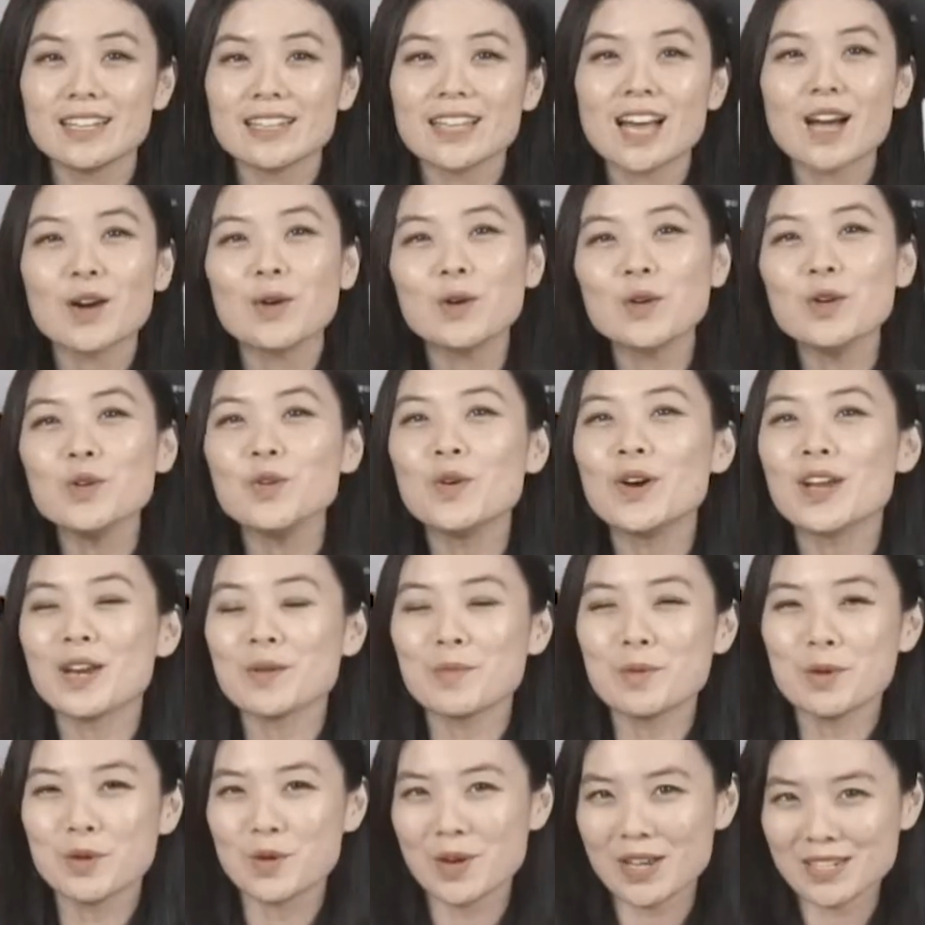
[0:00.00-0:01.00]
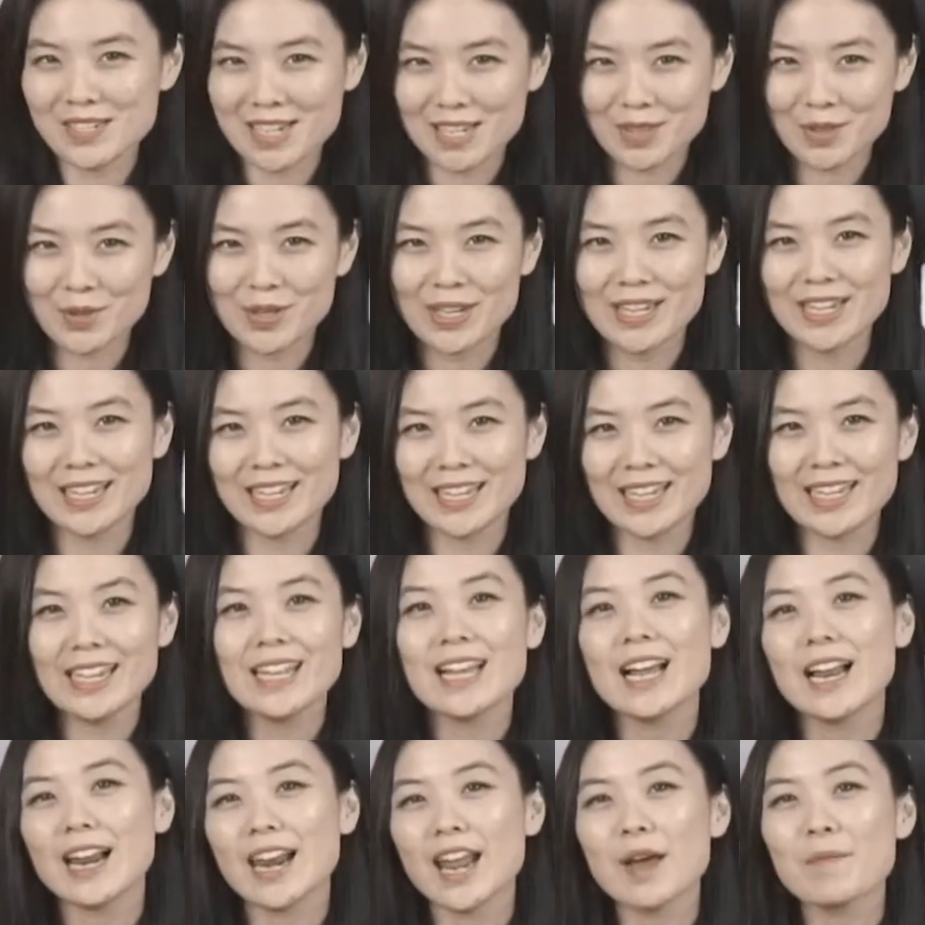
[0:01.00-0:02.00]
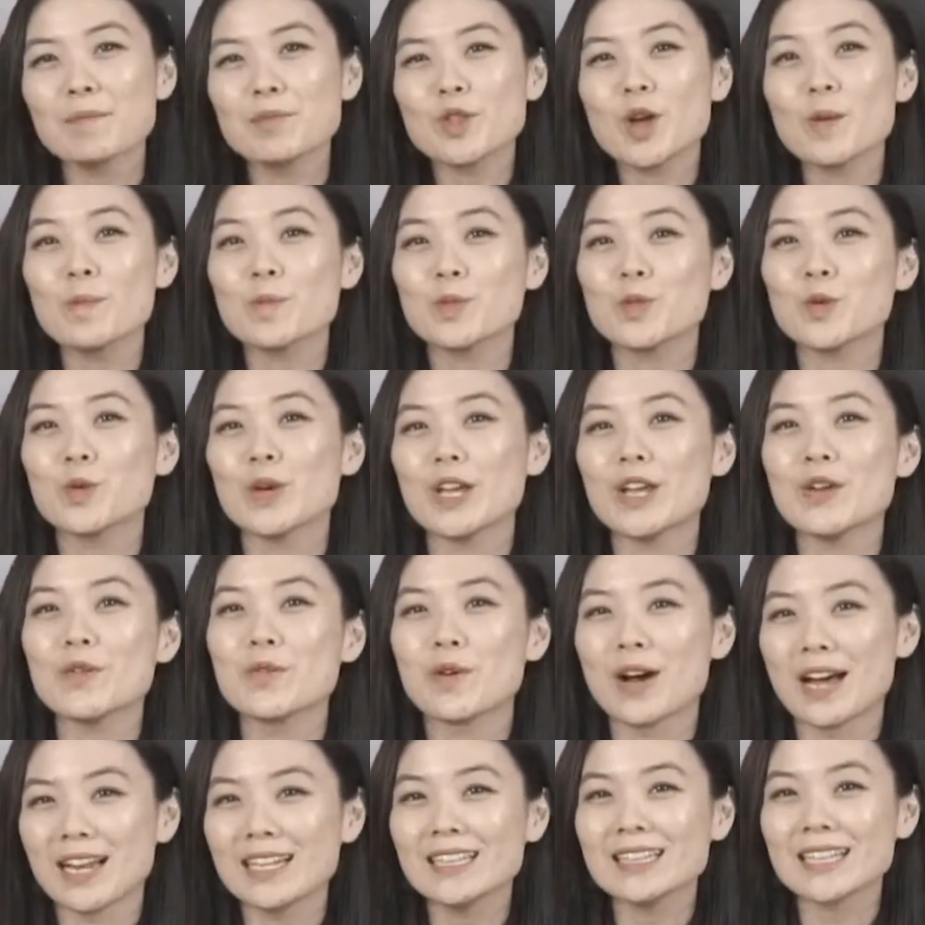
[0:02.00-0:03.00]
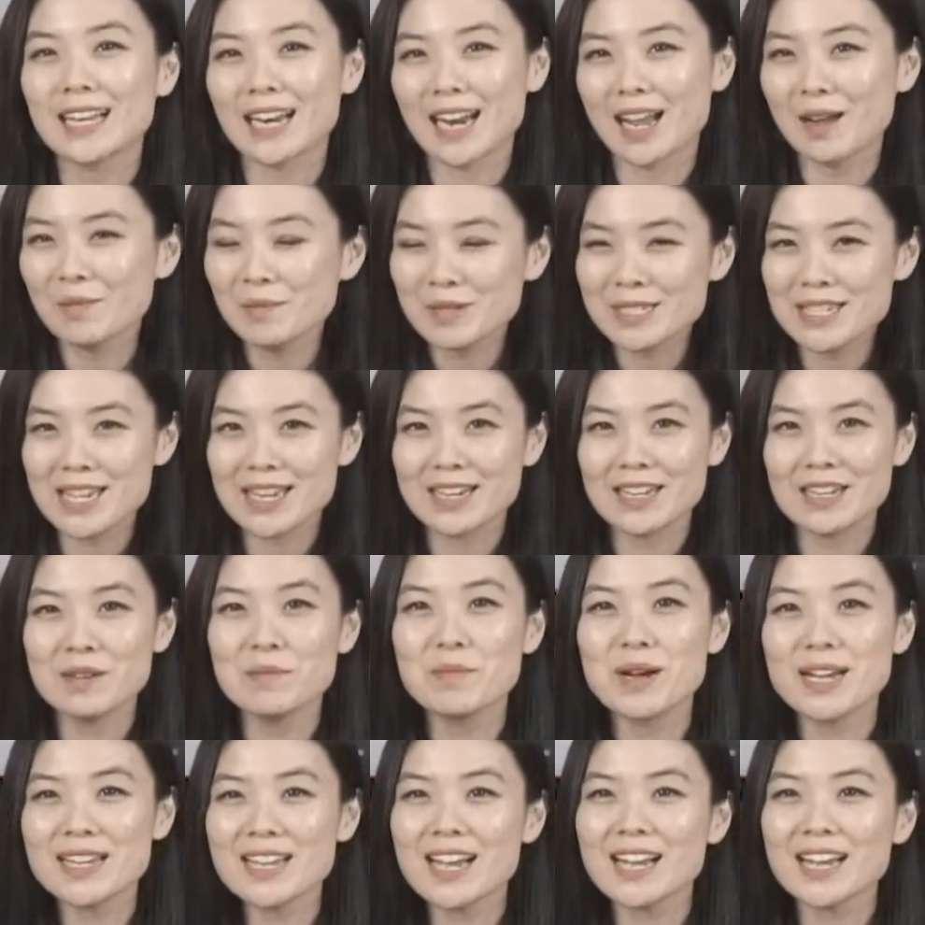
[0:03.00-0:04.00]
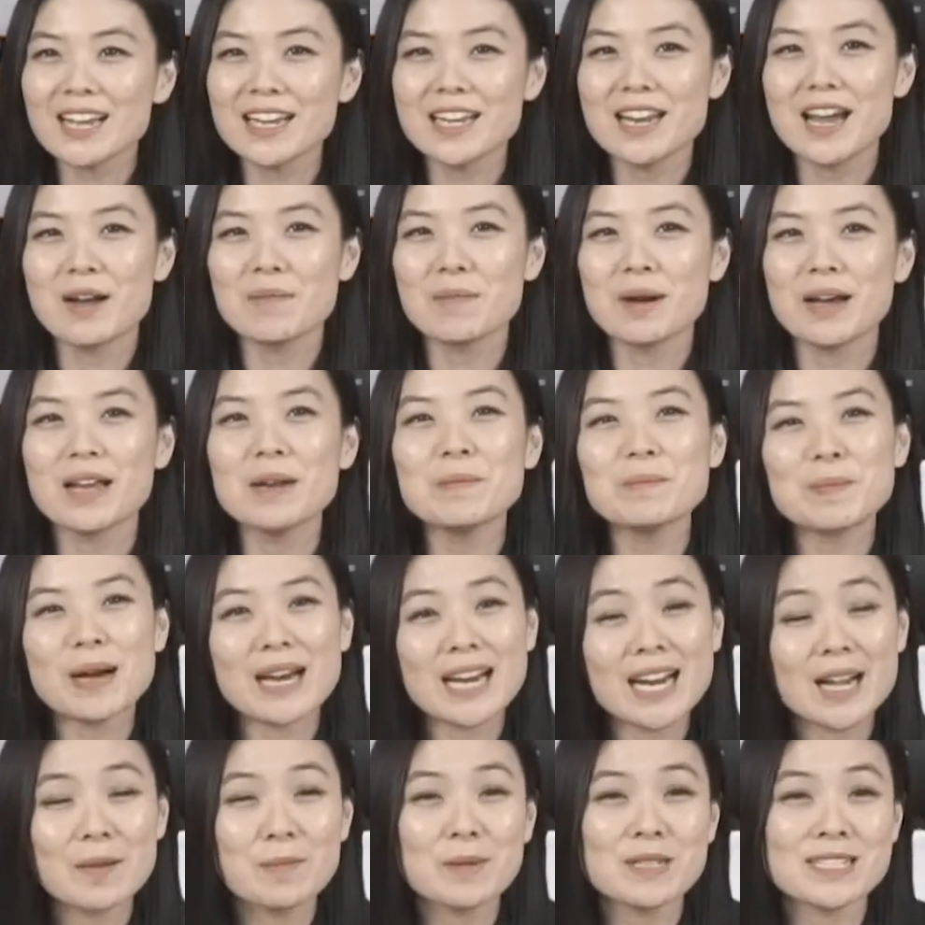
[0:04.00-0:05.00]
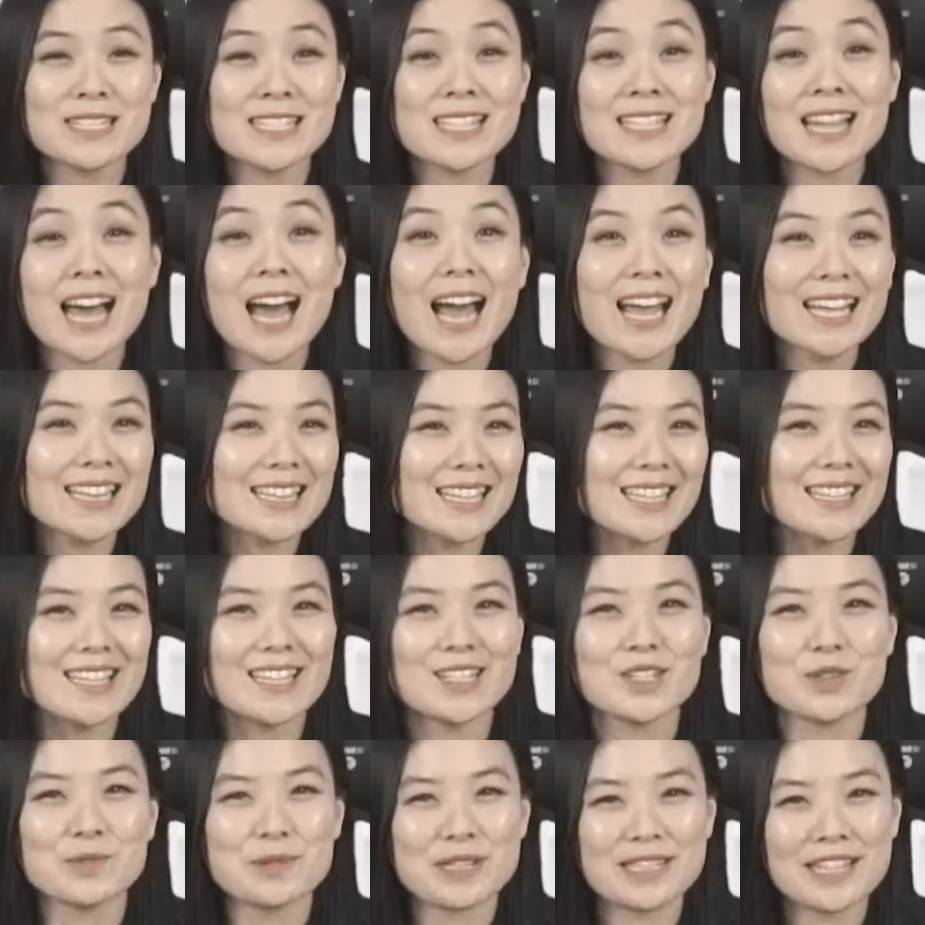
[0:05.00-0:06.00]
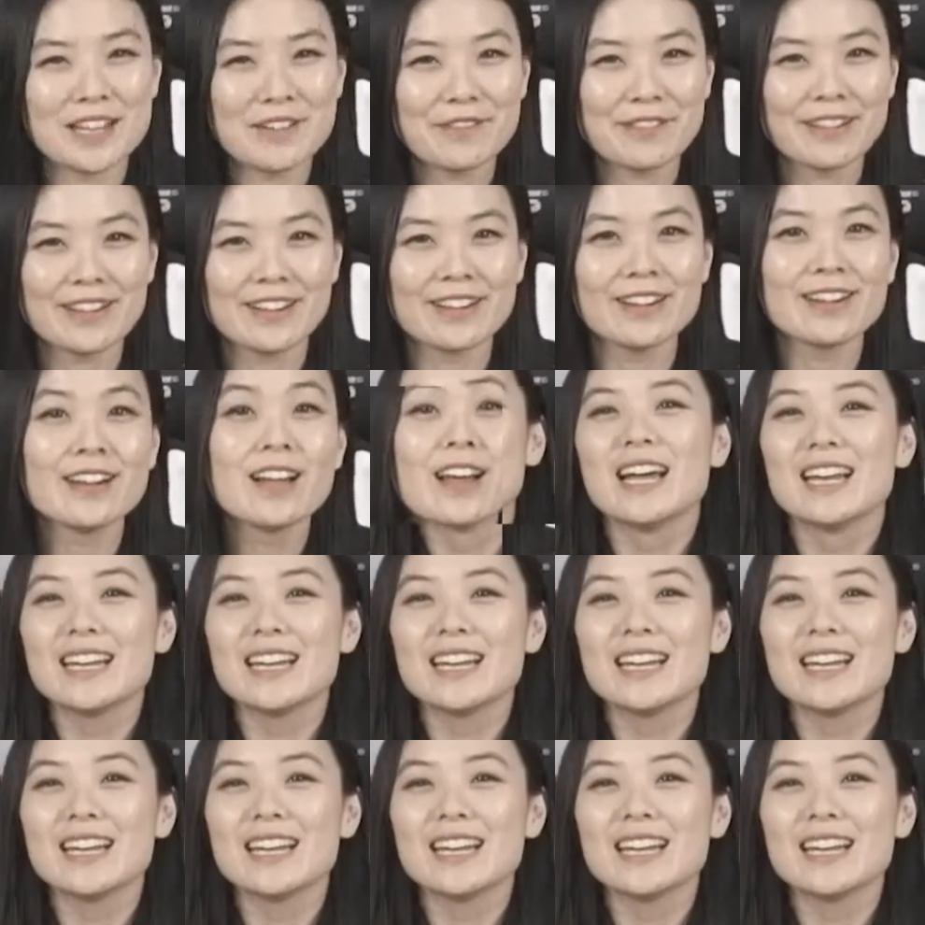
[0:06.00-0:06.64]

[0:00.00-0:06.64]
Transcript: tahun 2021 ini, laptop 2-in-1 telah menjadi banyak idaman para pecinta IT nih Sobat Level.